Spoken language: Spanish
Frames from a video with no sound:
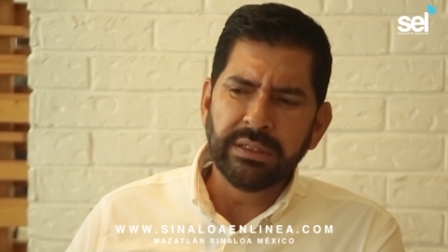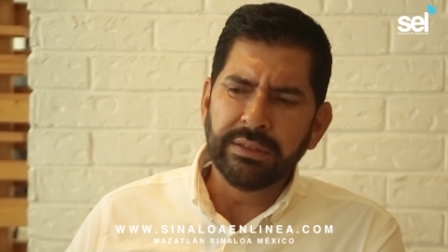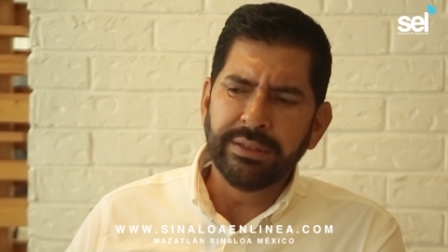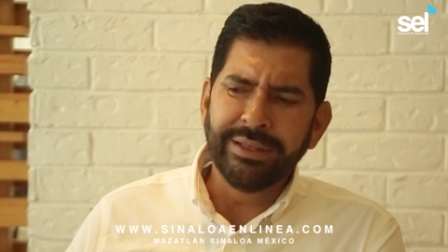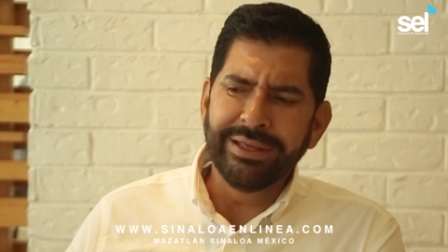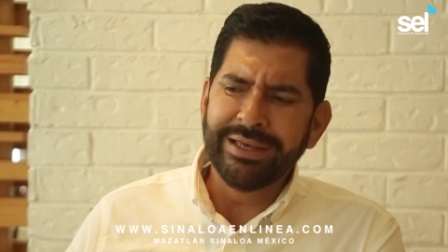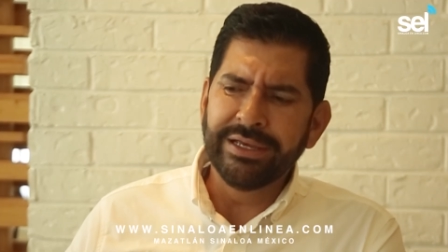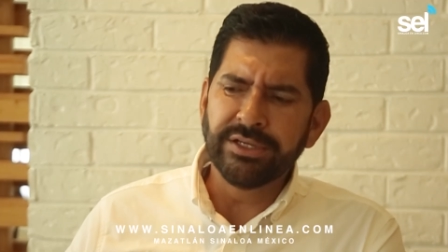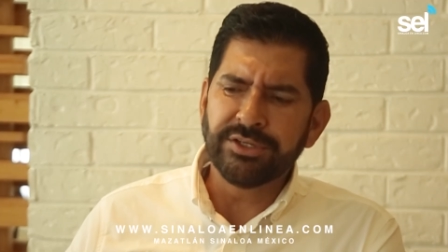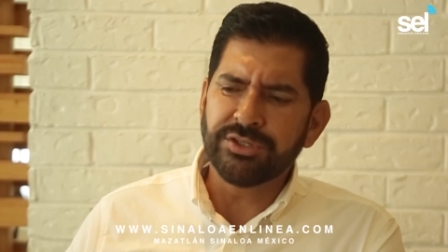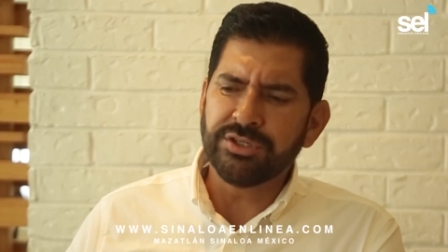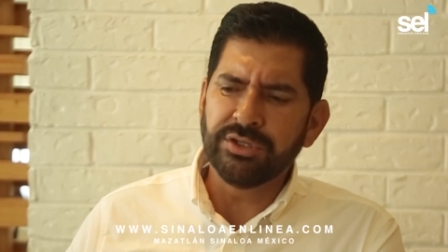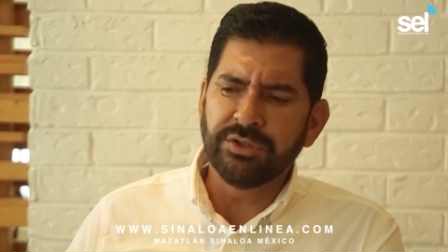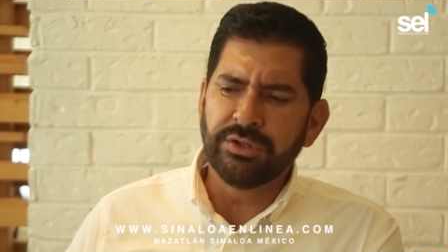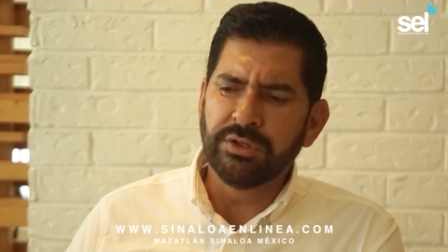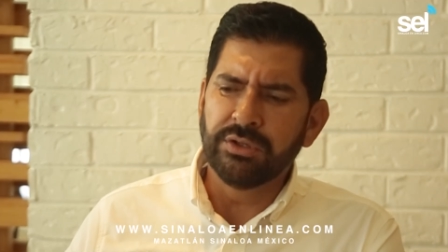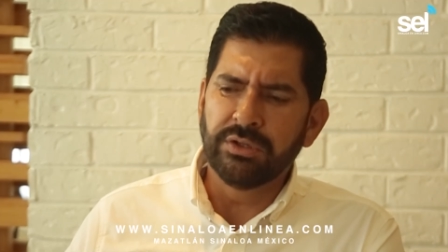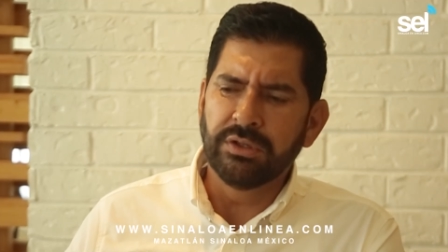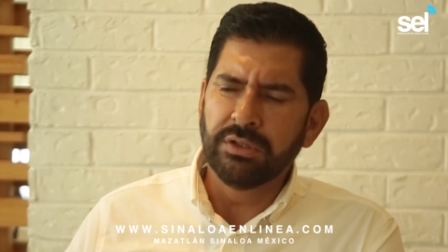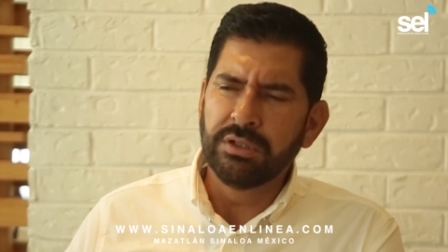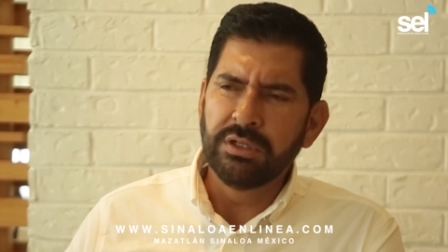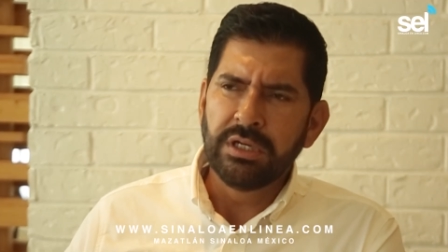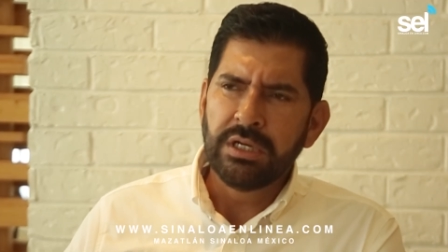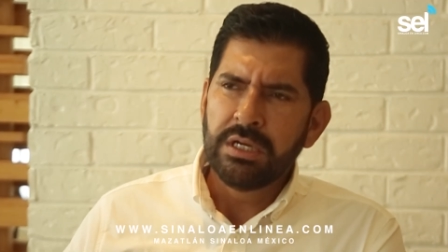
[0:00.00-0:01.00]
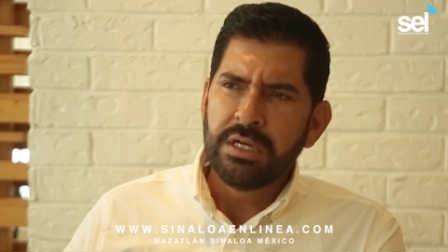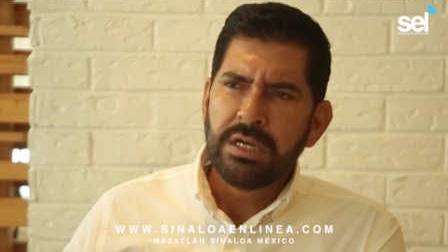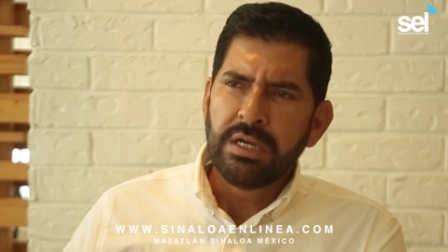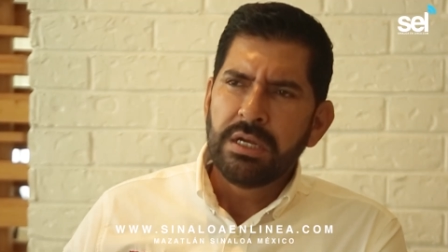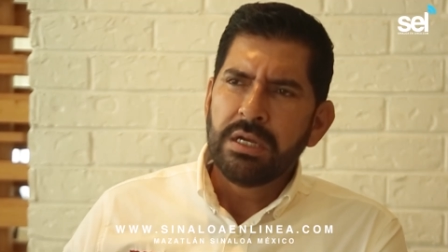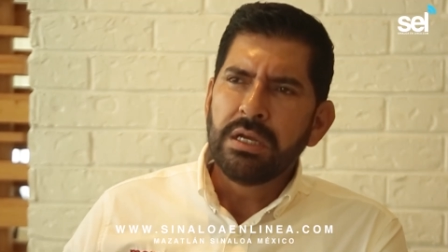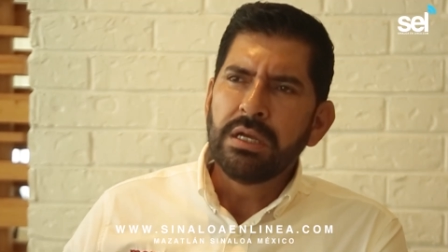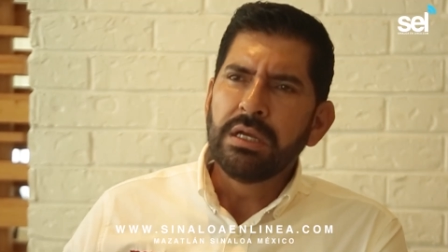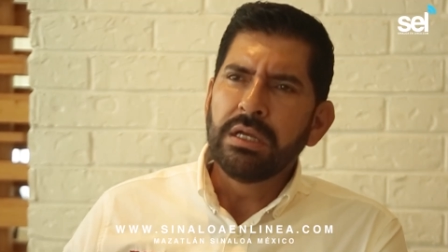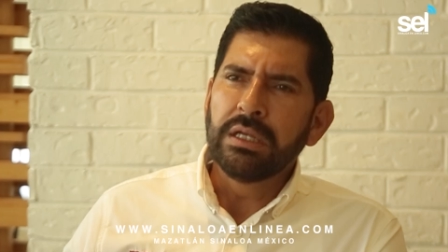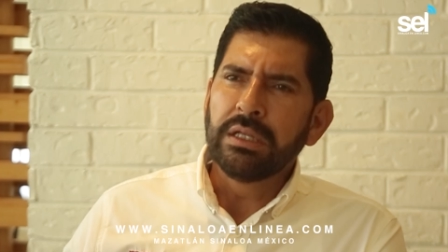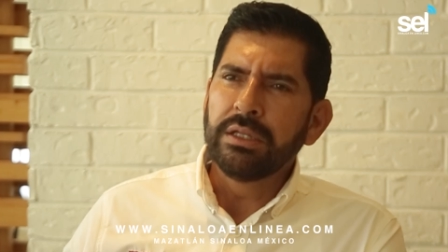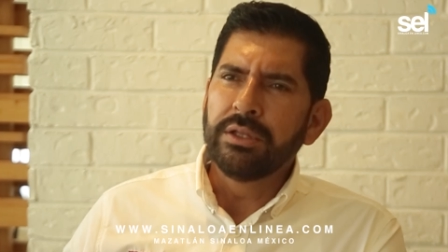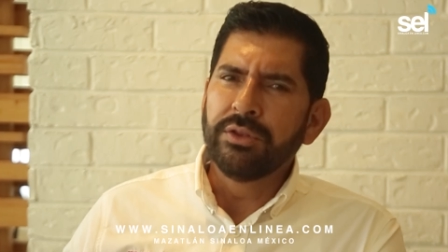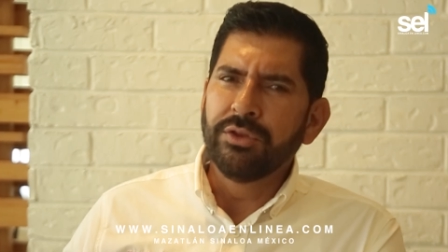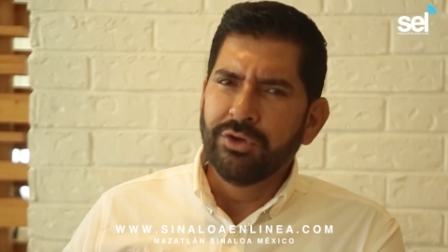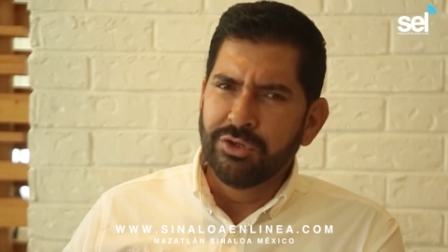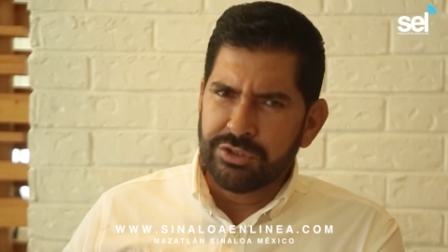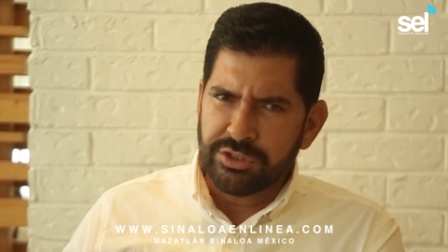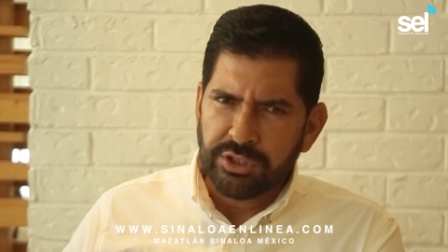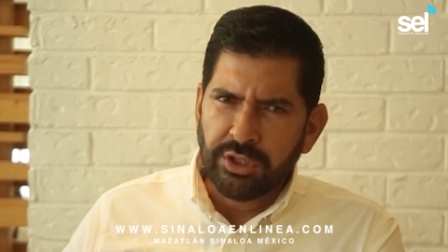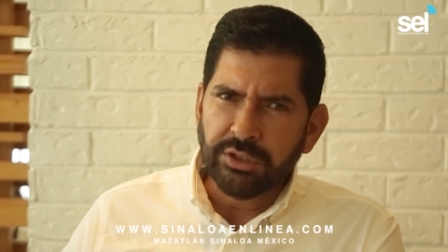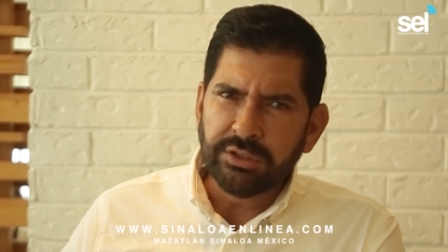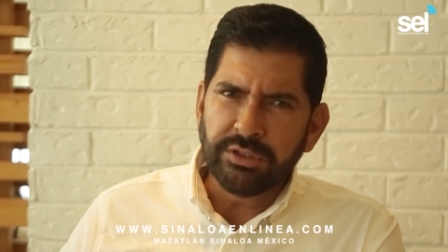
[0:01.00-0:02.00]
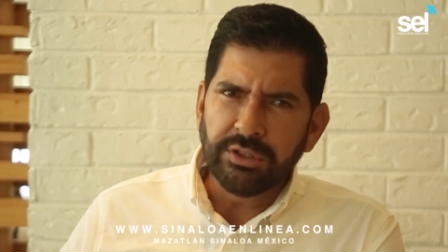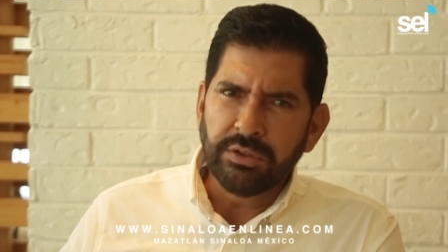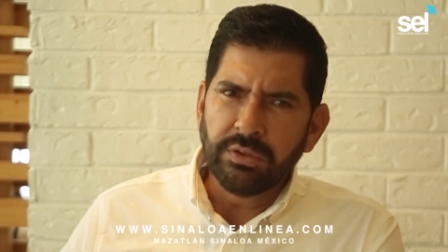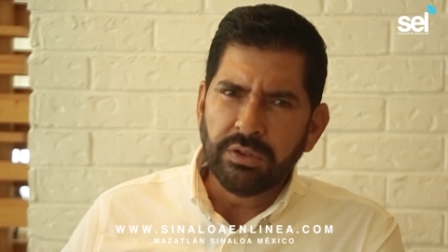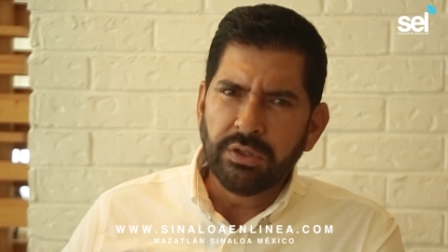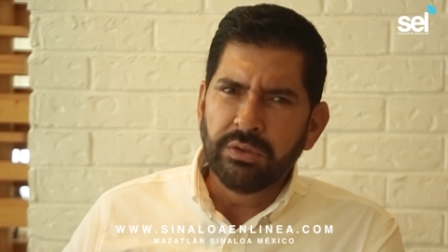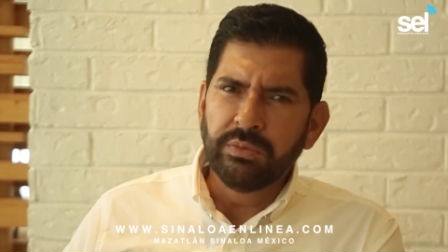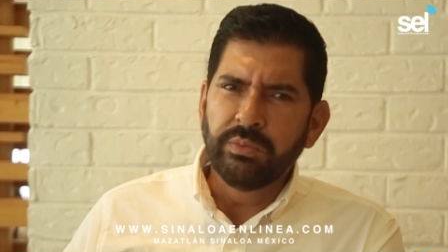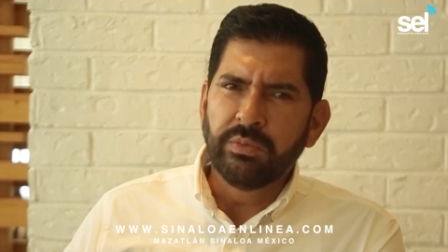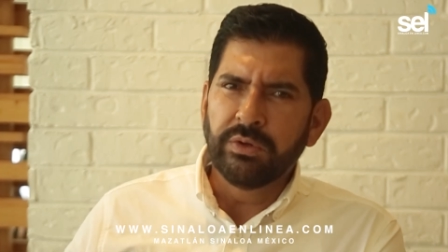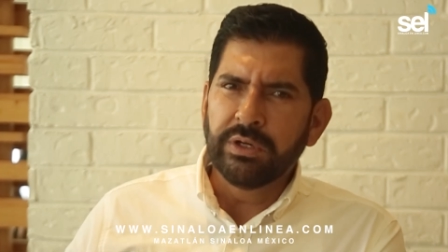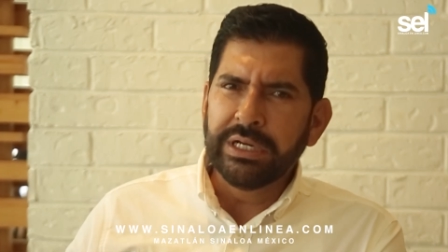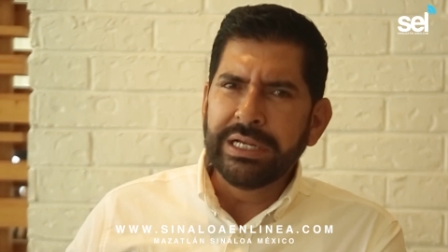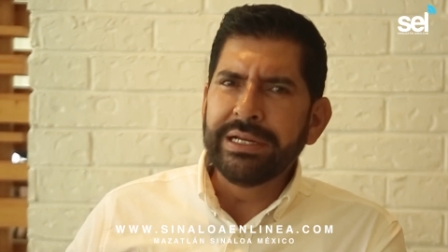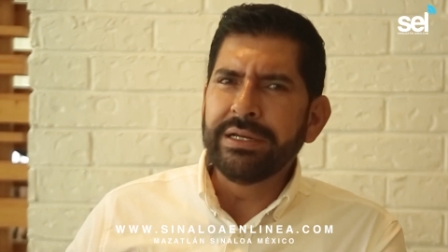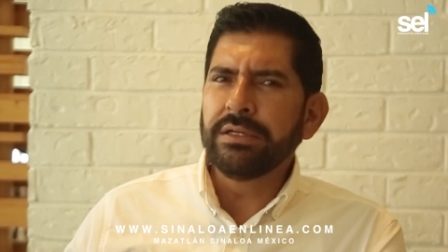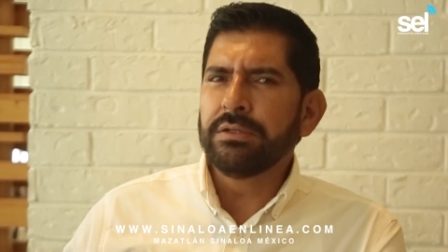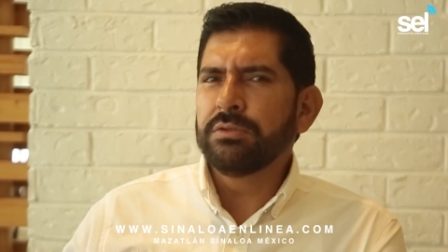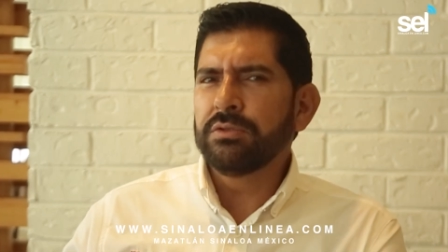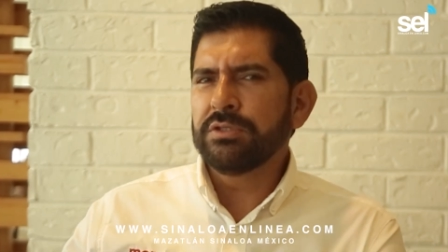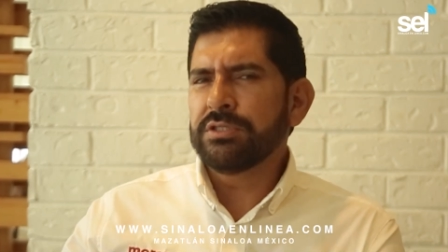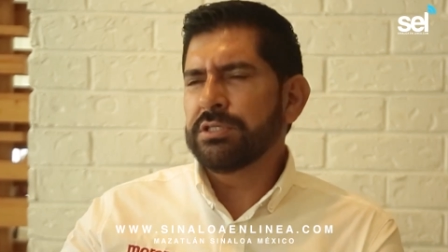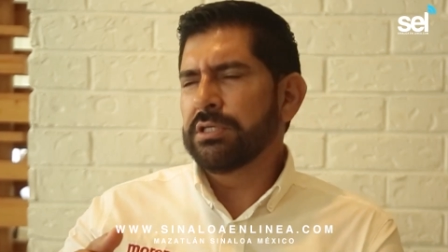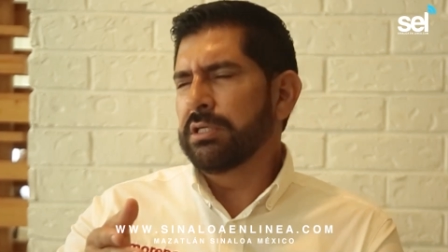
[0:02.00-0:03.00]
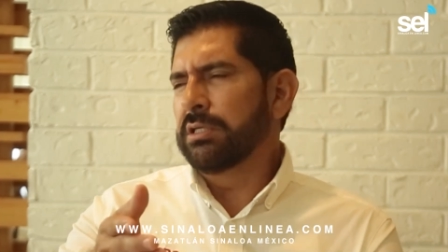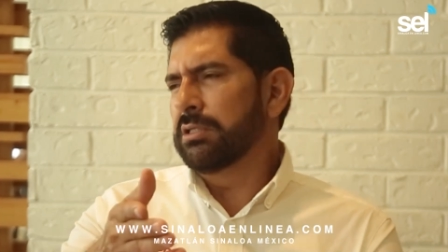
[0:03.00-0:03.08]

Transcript: De hecho, eh, nosotros los morenos,